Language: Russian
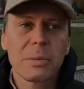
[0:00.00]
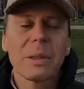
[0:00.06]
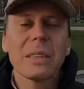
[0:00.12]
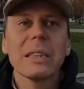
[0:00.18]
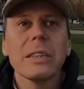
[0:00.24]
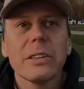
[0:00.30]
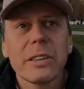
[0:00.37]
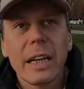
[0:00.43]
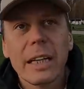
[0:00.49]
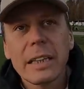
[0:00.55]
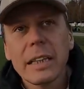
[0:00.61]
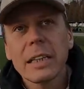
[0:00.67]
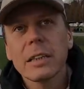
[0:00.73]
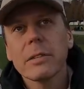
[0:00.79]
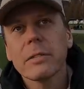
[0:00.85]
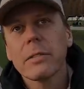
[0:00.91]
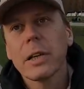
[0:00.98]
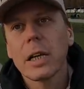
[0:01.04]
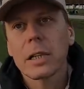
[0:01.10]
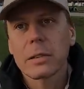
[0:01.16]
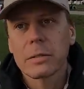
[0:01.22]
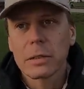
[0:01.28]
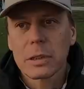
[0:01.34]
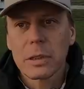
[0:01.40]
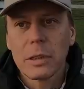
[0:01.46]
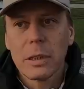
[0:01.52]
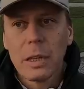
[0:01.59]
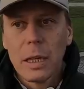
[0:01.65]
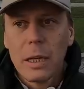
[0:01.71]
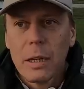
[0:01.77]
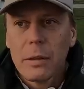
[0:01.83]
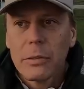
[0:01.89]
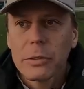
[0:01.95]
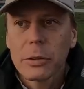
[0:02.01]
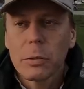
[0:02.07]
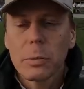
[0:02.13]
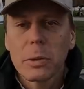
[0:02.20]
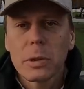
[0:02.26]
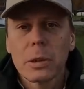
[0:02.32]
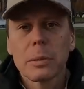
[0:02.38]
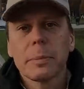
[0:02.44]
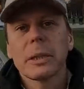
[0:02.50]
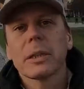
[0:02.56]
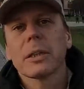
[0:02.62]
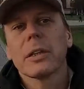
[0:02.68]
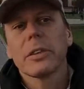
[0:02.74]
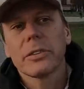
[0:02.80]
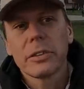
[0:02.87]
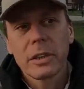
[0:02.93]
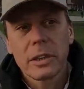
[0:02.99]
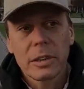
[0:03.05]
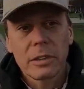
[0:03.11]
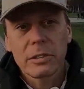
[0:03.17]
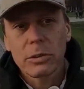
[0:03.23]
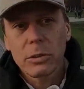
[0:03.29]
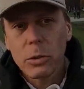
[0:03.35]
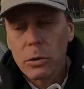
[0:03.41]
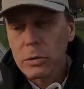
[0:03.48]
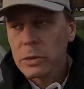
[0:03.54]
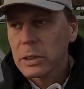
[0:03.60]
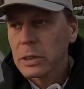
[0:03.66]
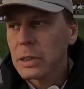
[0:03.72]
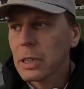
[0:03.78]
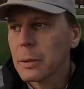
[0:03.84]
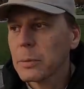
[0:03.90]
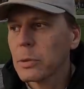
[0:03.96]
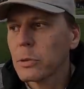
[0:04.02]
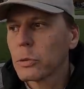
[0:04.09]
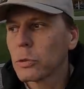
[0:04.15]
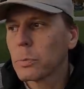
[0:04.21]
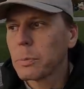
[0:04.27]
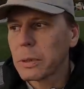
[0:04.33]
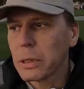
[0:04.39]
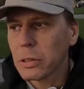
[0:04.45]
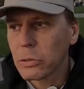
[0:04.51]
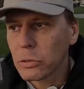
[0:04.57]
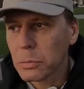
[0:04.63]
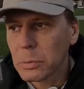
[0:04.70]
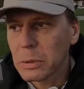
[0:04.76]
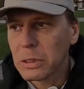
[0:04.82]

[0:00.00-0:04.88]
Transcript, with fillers: Посмотрите, какие они варвары. Все было прекрасно оркестровано, я имею в виду прессу